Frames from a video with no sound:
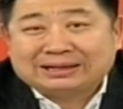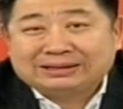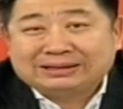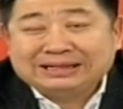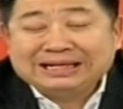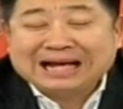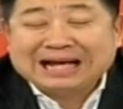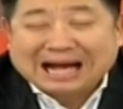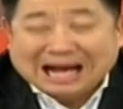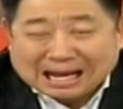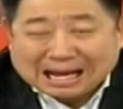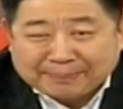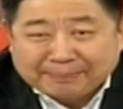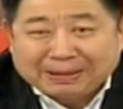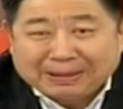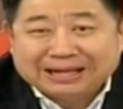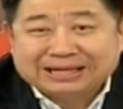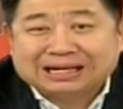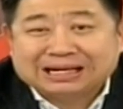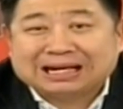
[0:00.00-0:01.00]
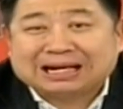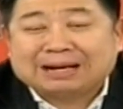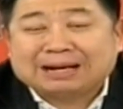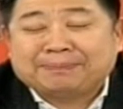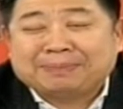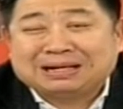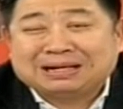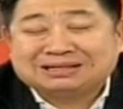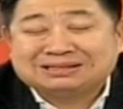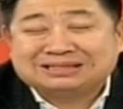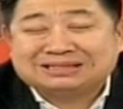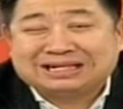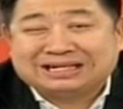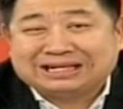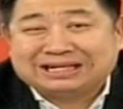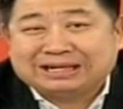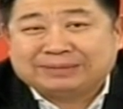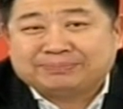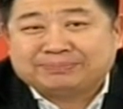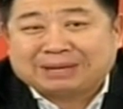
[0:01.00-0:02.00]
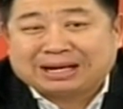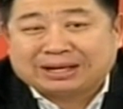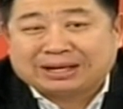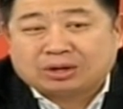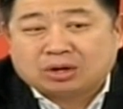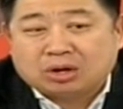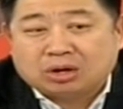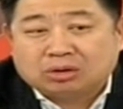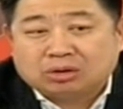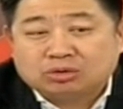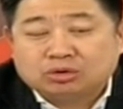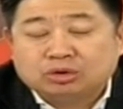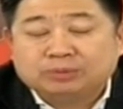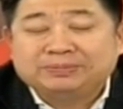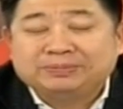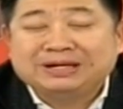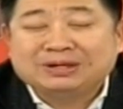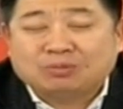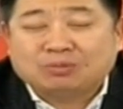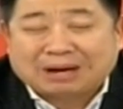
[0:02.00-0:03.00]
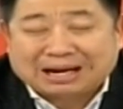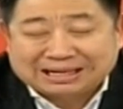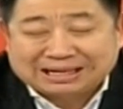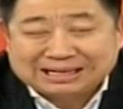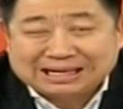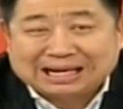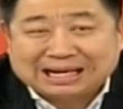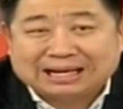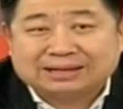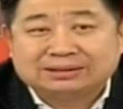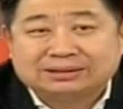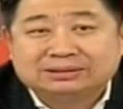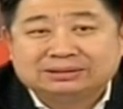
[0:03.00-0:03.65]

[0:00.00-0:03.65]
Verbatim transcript: ที่หายไปเนี่ยแหละครับพักเศรษฐกิจใหม่ของคุณวิ่งขวัญเนี่ยแหละ